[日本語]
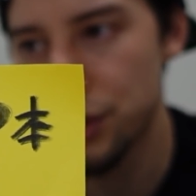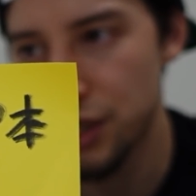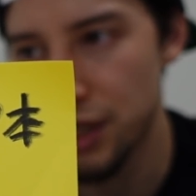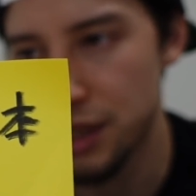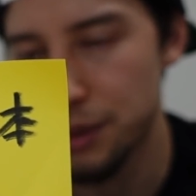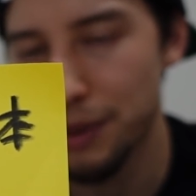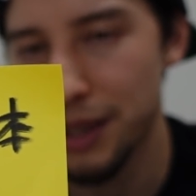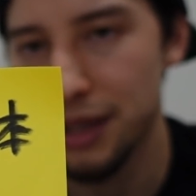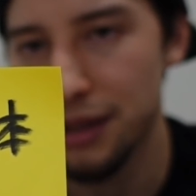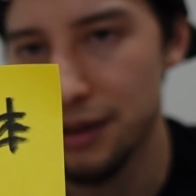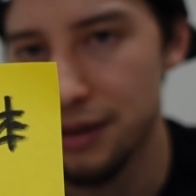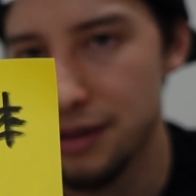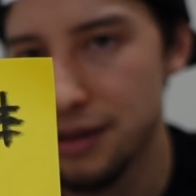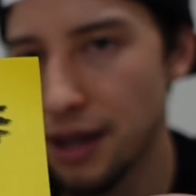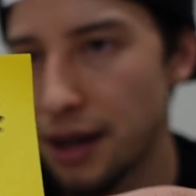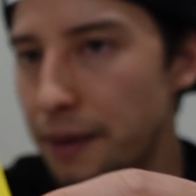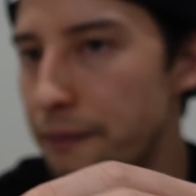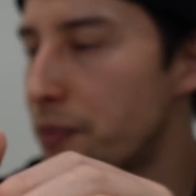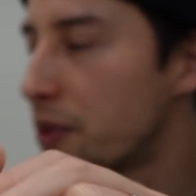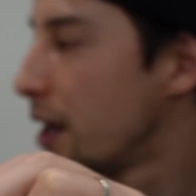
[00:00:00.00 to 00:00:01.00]
してしまっているんです
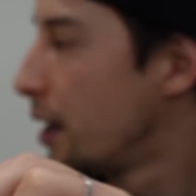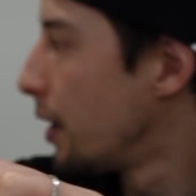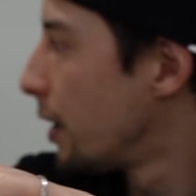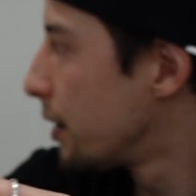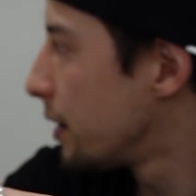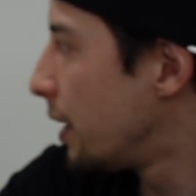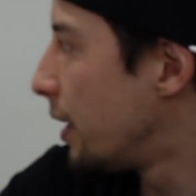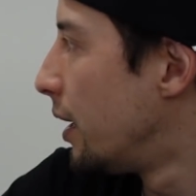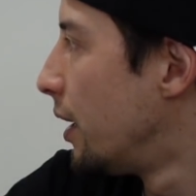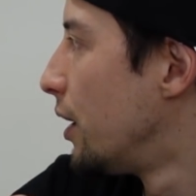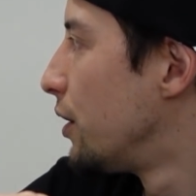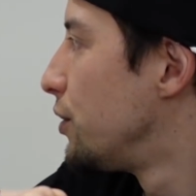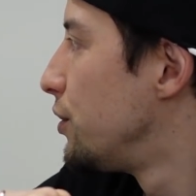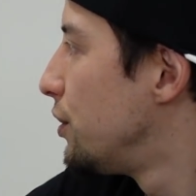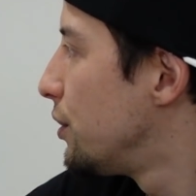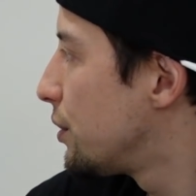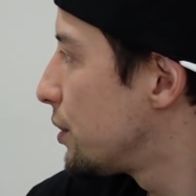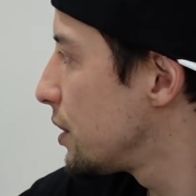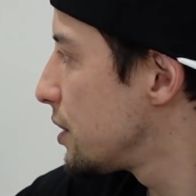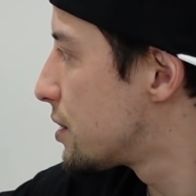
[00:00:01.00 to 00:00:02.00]
ね。で、
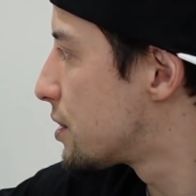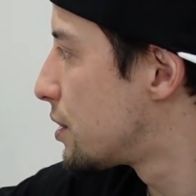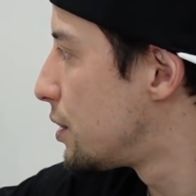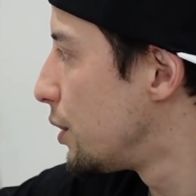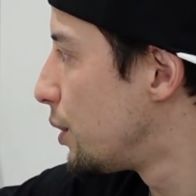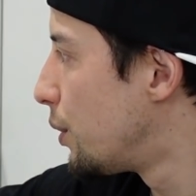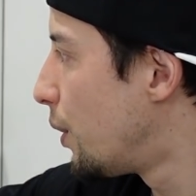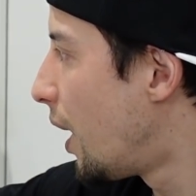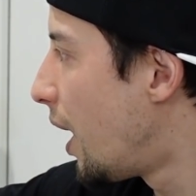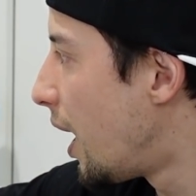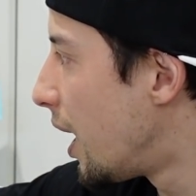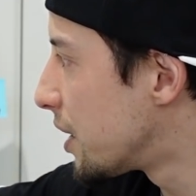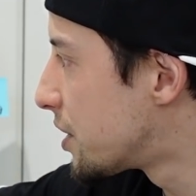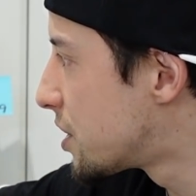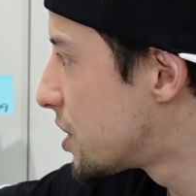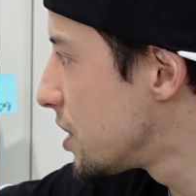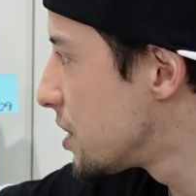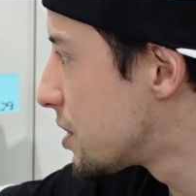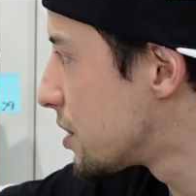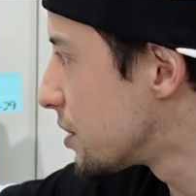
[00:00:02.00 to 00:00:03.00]
ニューオリンズっていうのは
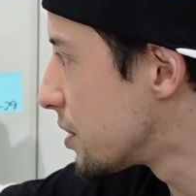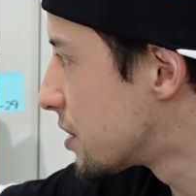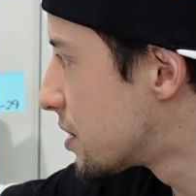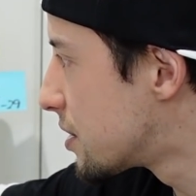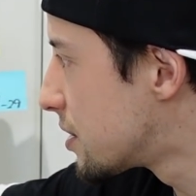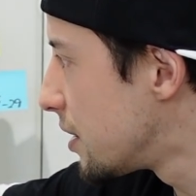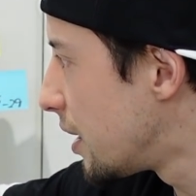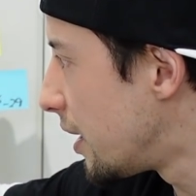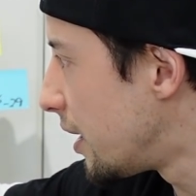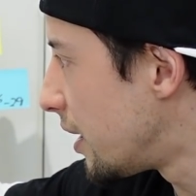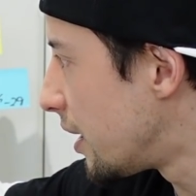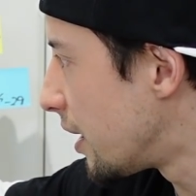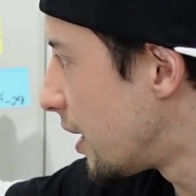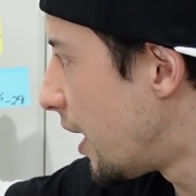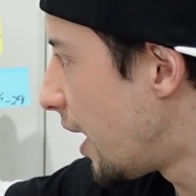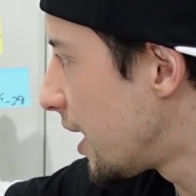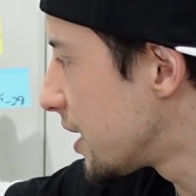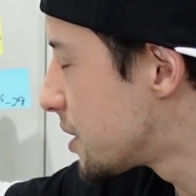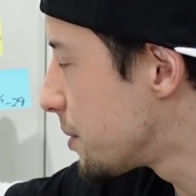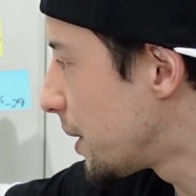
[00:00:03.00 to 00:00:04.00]
シーズン、え
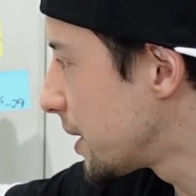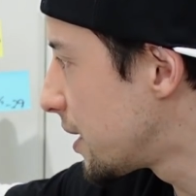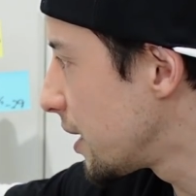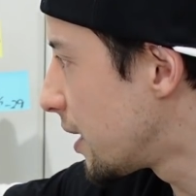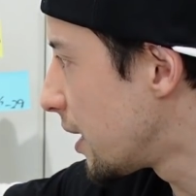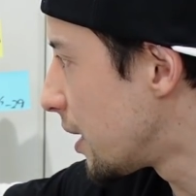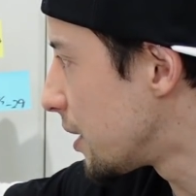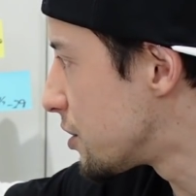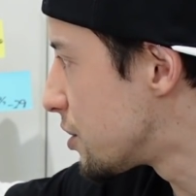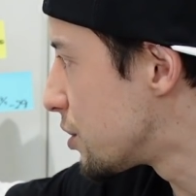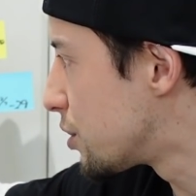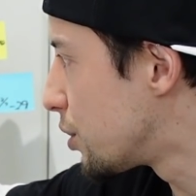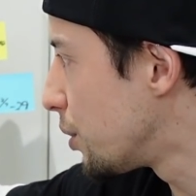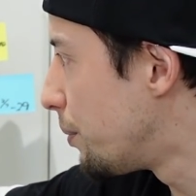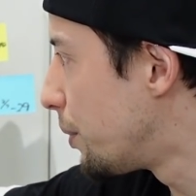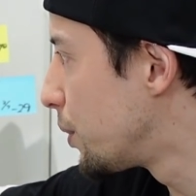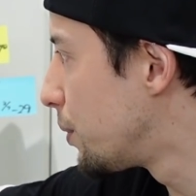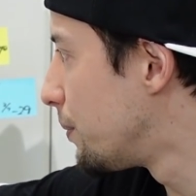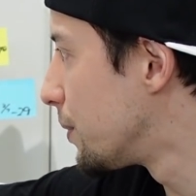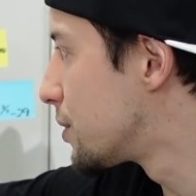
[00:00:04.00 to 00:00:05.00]
が始まってからずっと
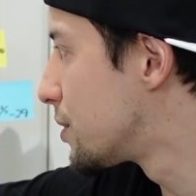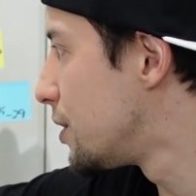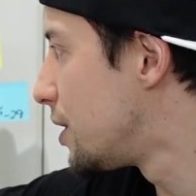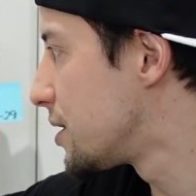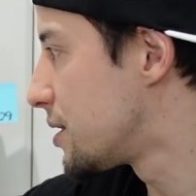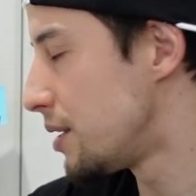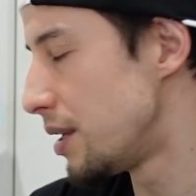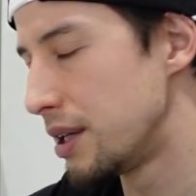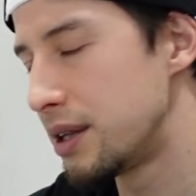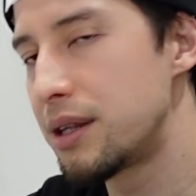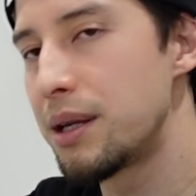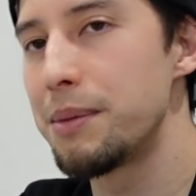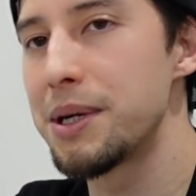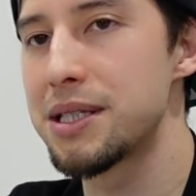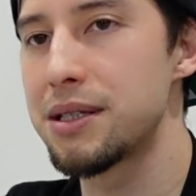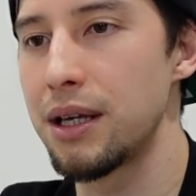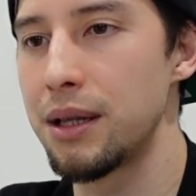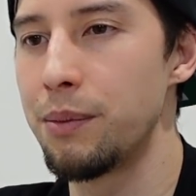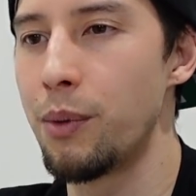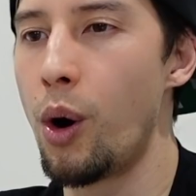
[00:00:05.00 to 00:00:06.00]
僕も常々言ってま
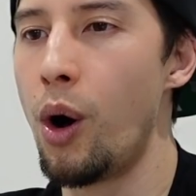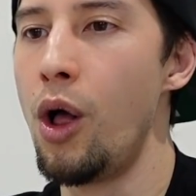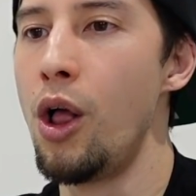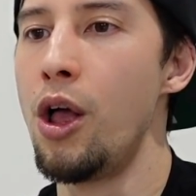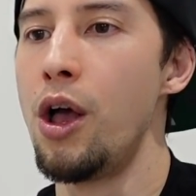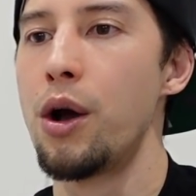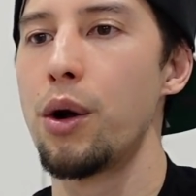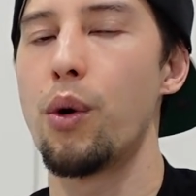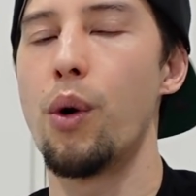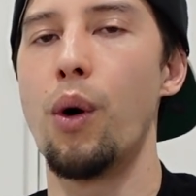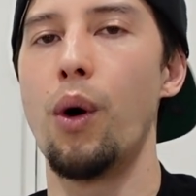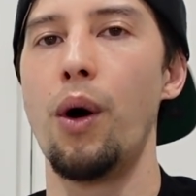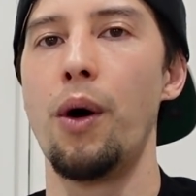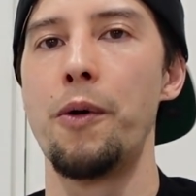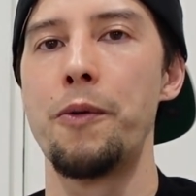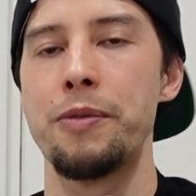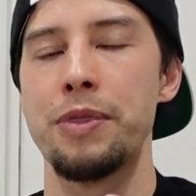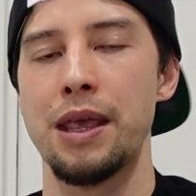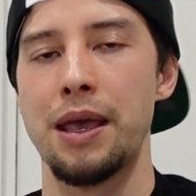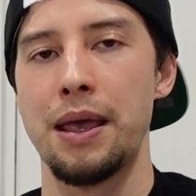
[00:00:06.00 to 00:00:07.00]
すけども、こ
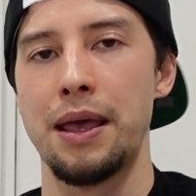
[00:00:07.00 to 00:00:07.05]
う、